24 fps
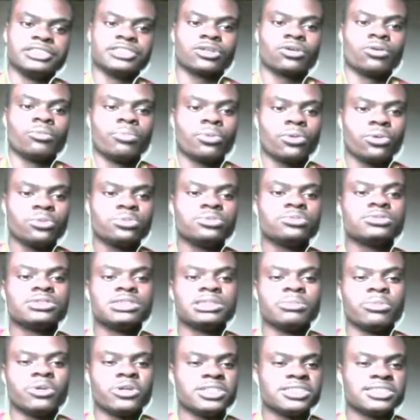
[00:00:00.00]
A gente já comprou o
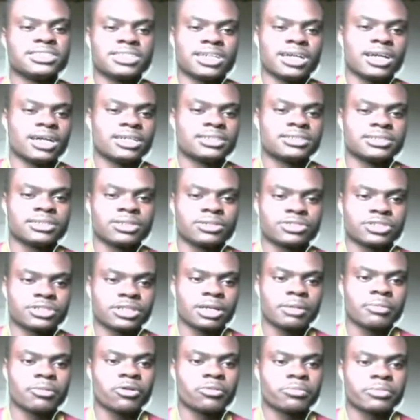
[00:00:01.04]
Simone Zaz, então já
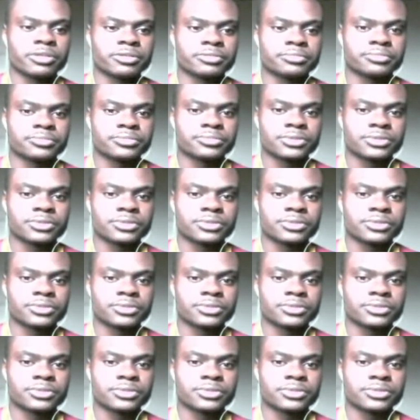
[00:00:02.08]
tá bom, mano.